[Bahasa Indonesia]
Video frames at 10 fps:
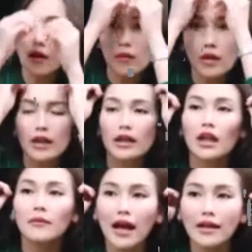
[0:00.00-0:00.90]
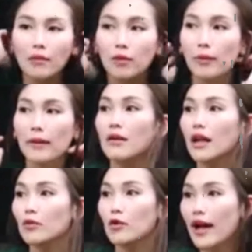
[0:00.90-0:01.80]
Iya, keinginan ada. Mpok
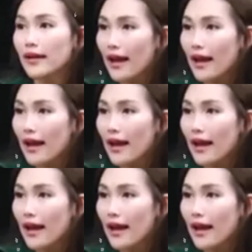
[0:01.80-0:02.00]
pengen banget punya